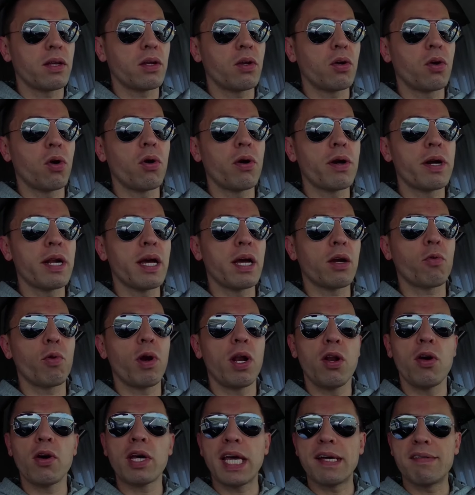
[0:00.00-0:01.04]
con
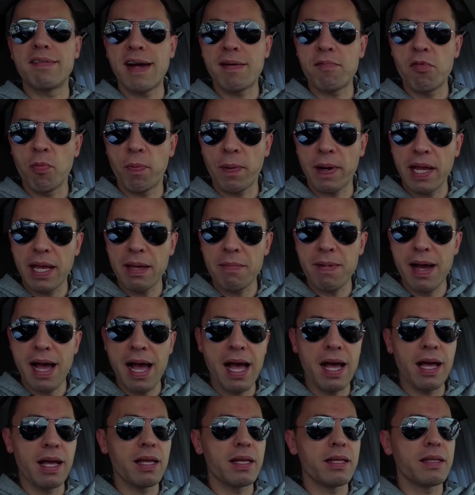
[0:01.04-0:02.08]
quello che avevamo
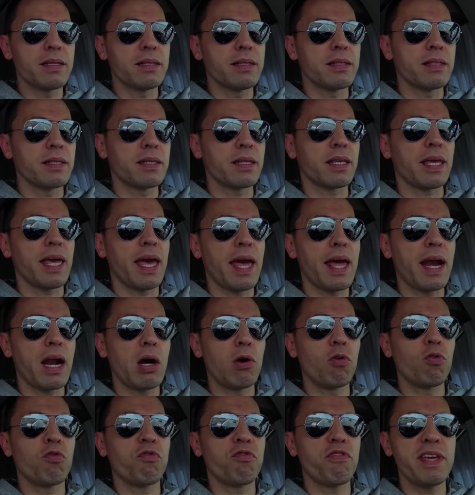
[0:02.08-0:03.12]
prima, che era
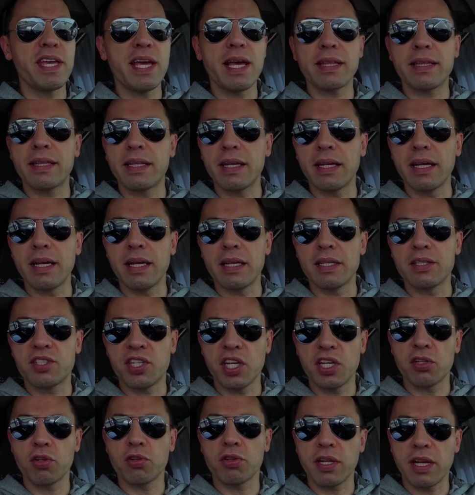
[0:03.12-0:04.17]
un Fiat
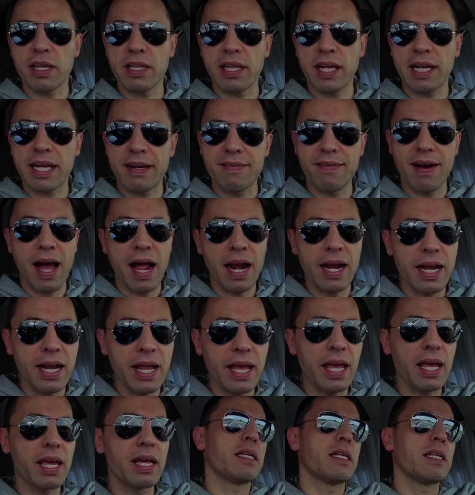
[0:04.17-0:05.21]
130
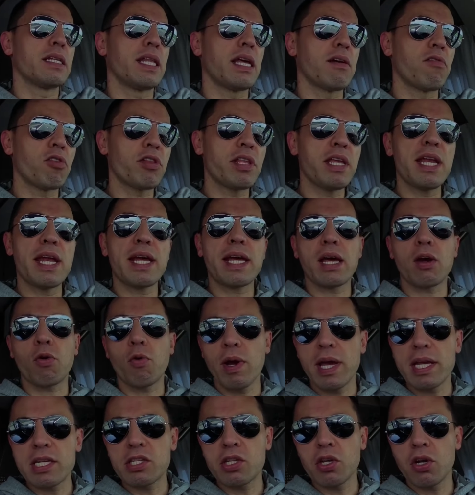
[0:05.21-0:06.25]
cavalli, devo dire che
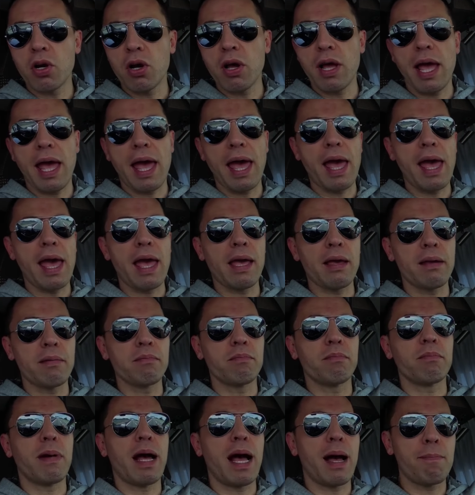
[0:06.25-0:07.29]
questo è
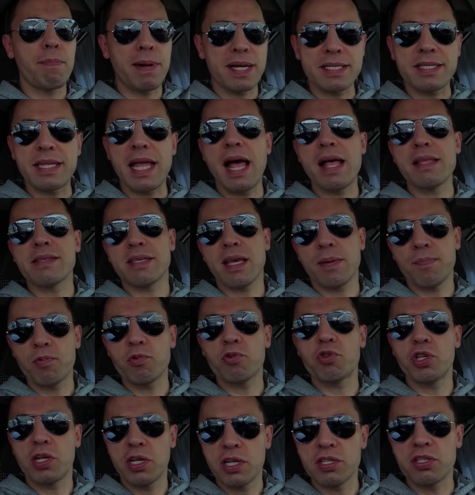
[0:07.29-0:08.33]
abbastanza
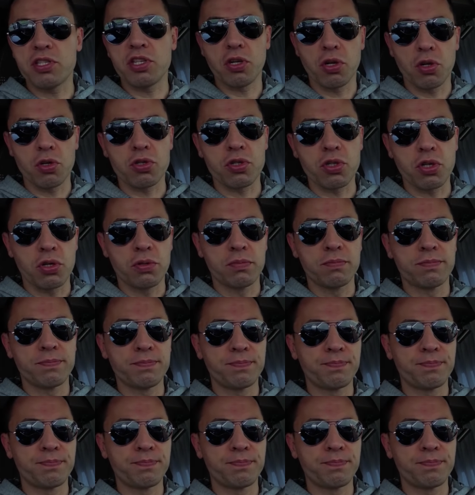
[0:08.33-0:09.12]
più silenzioso.